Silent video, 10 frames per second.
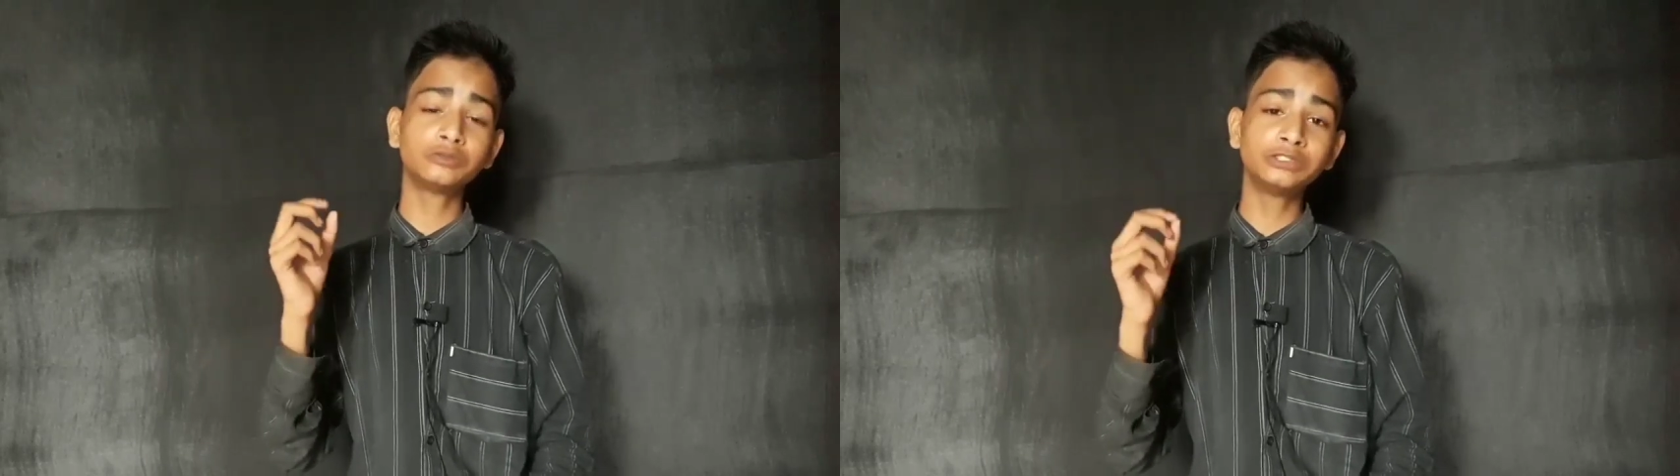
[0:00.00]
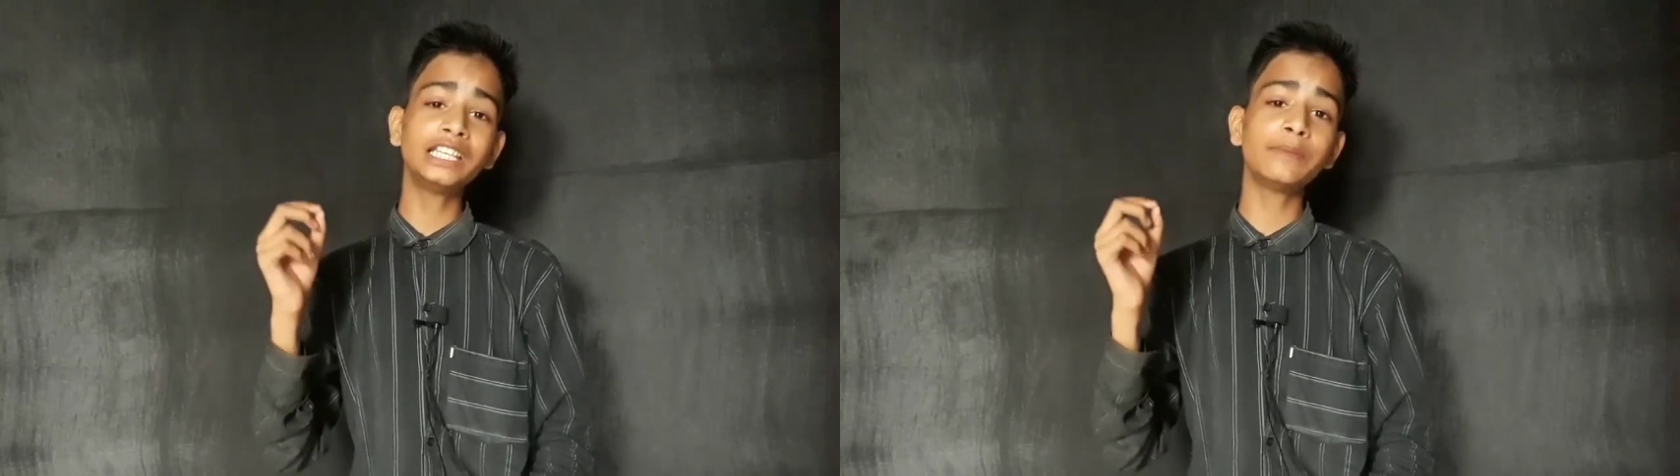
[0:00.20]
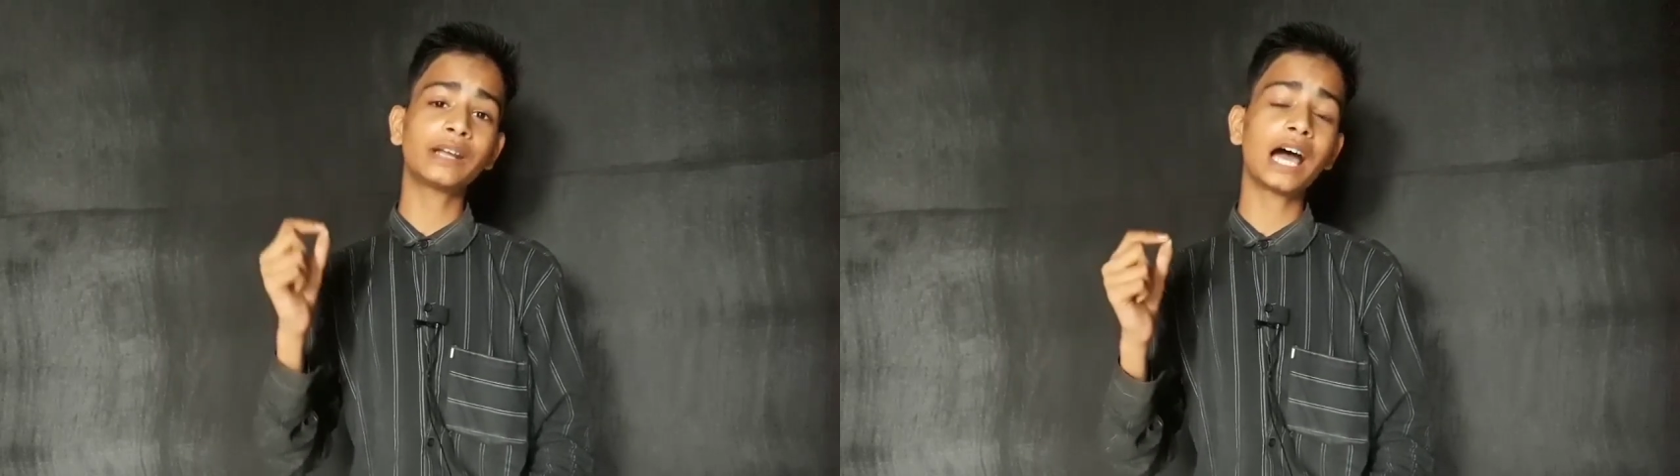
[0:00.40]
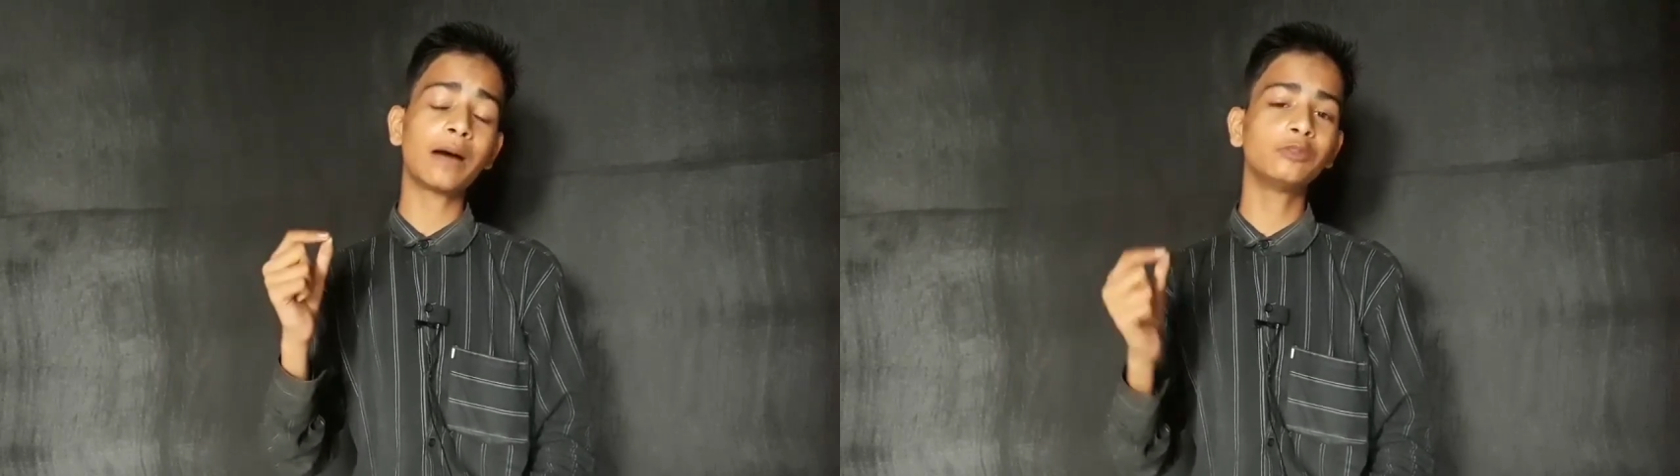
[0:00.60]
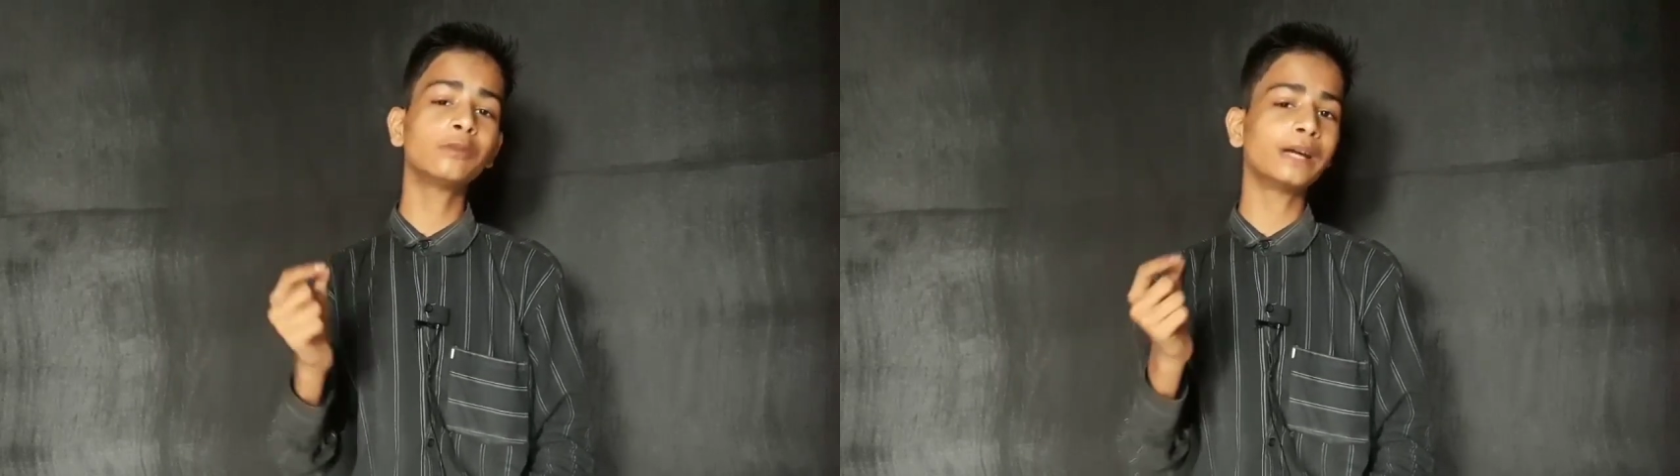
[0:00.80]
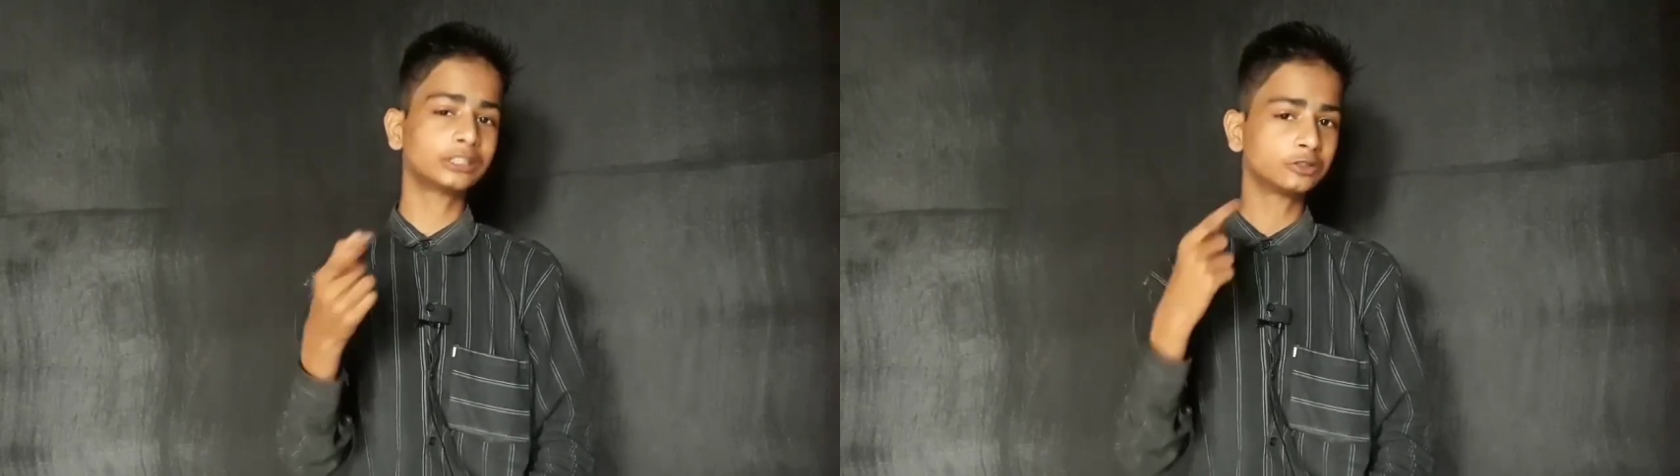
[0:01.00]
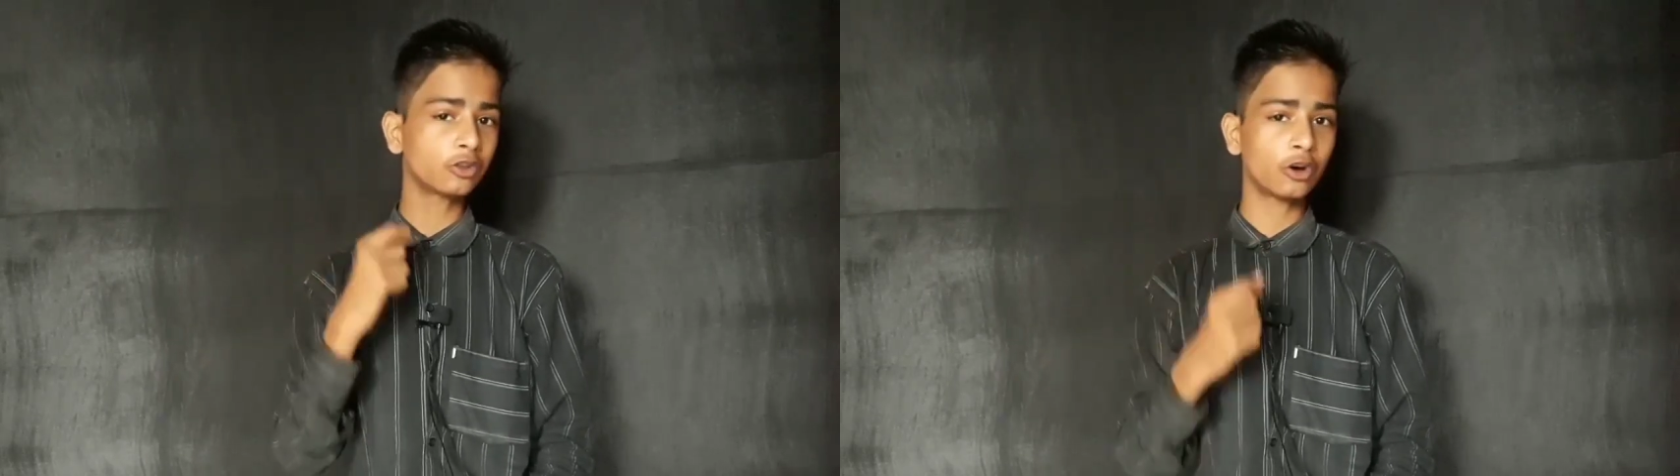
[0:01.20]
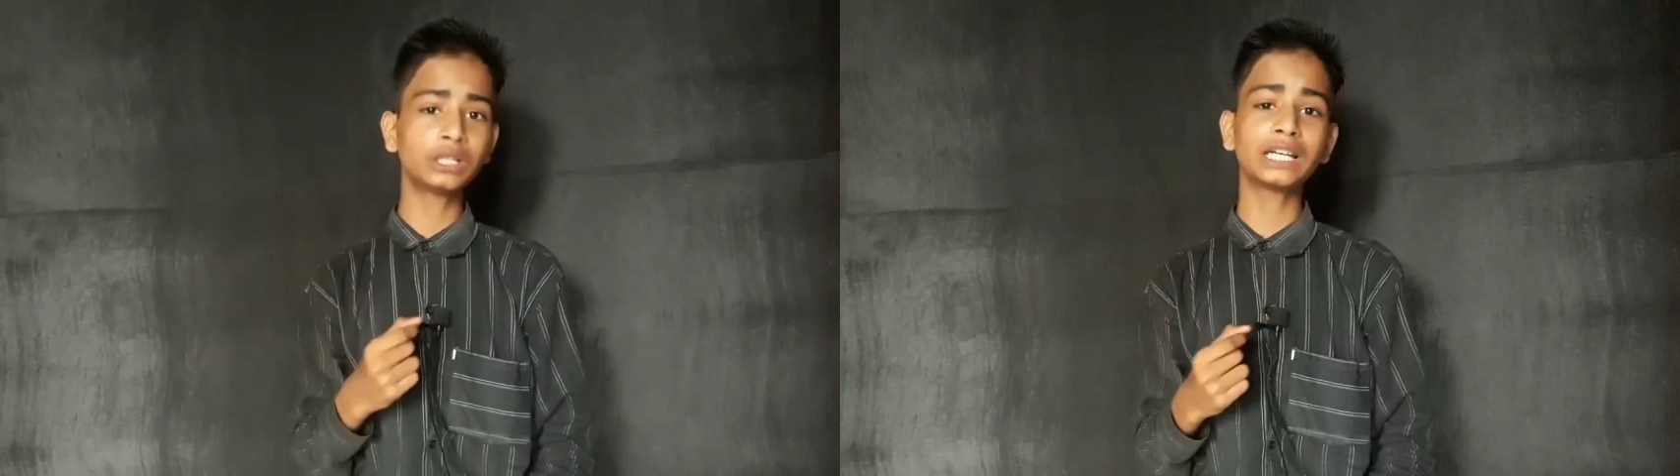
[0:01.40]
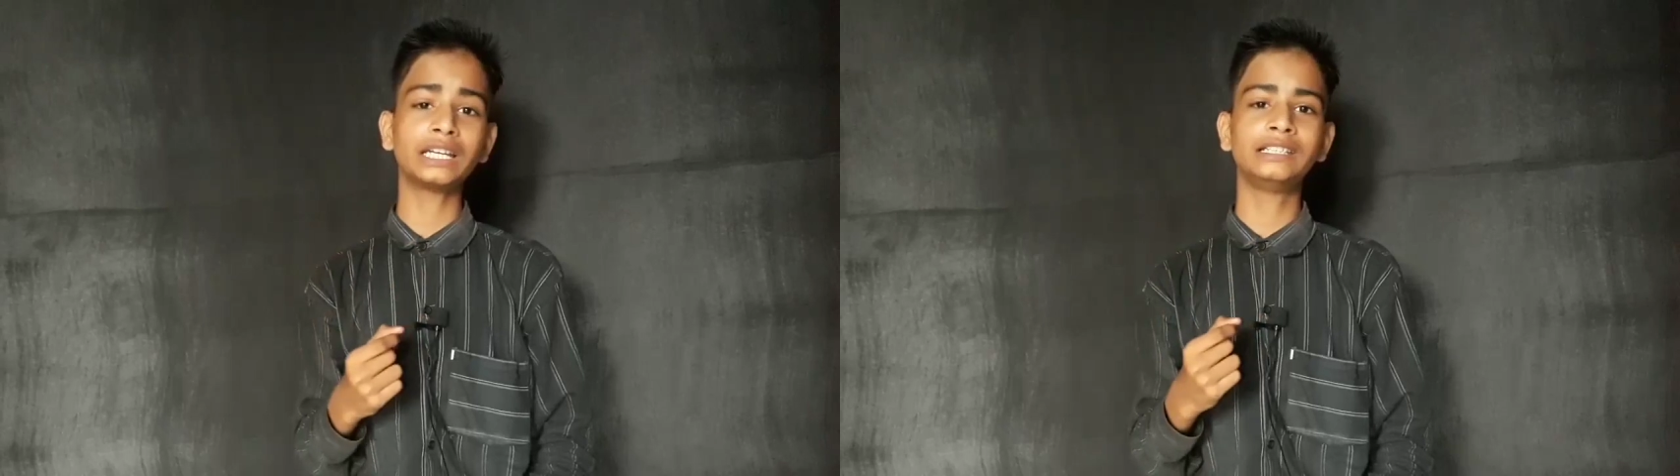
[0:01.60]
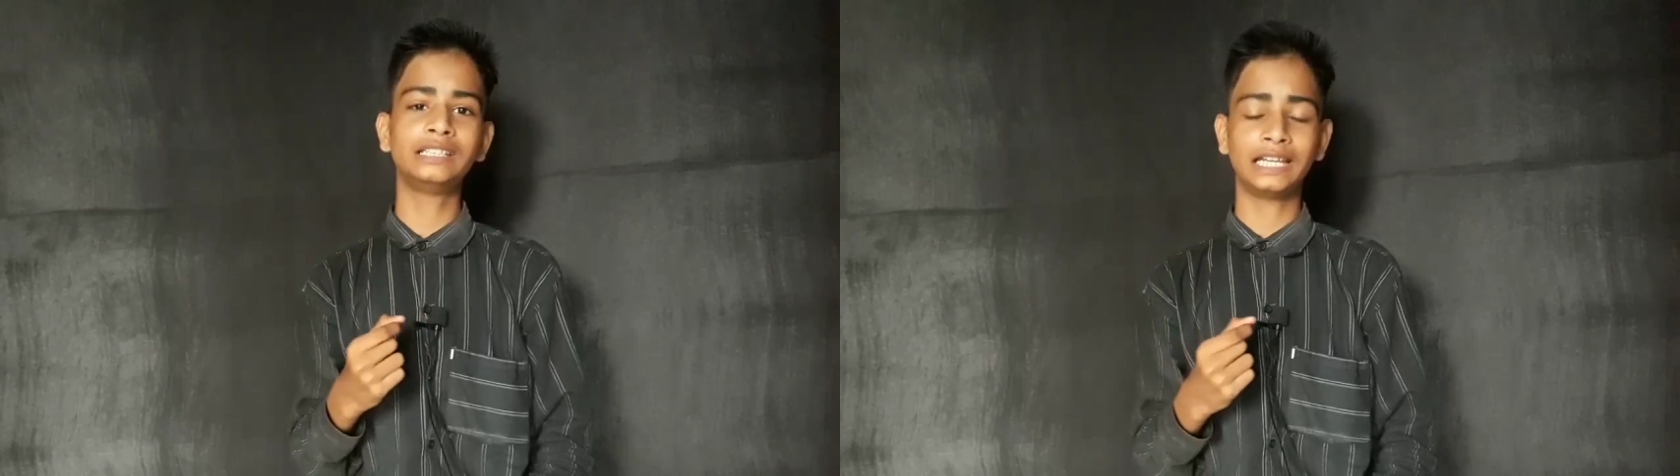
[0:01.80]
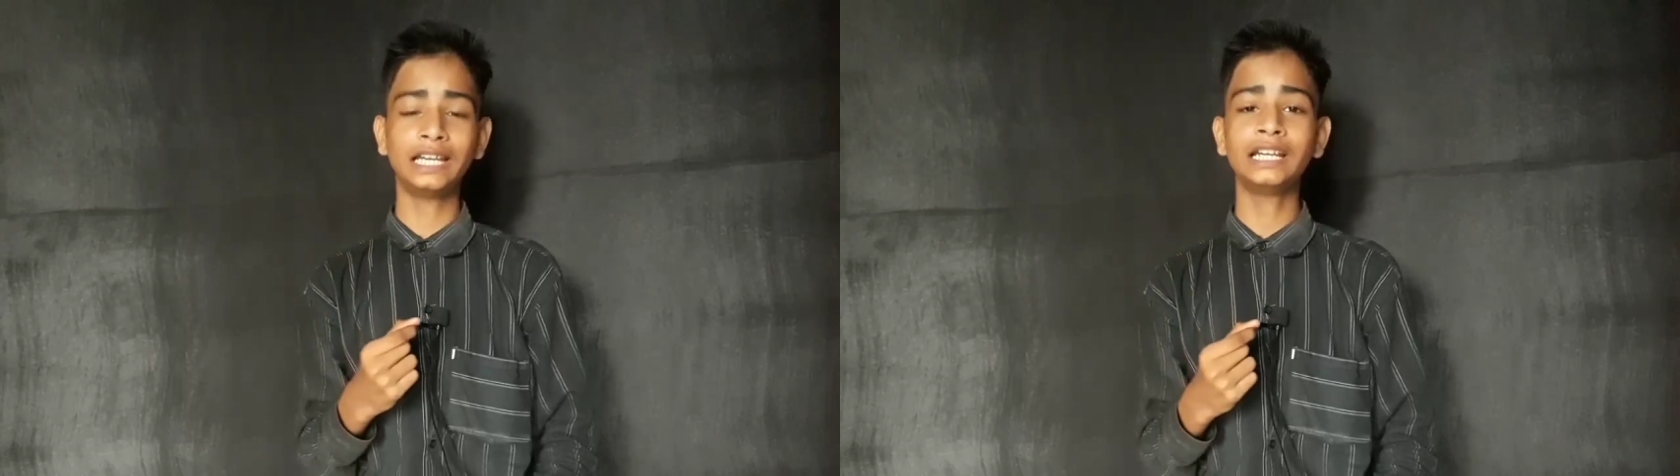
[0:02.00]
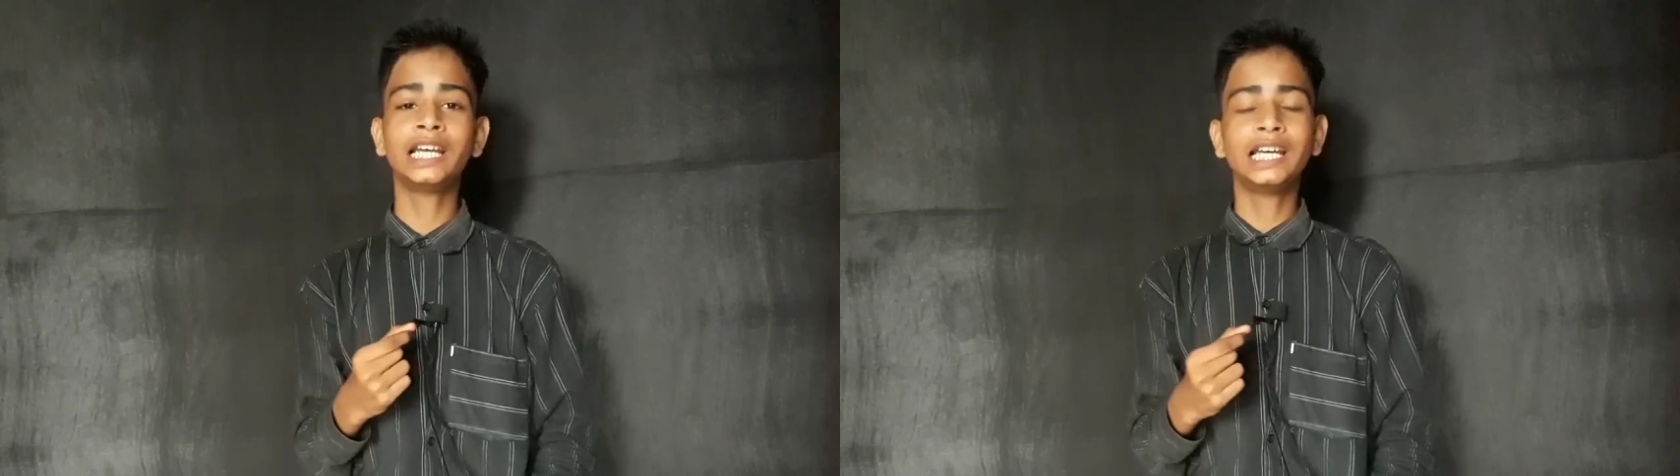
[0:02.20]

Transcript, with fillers: कूदने पर आप लोग पैराशूट ऑन कर लेते हैं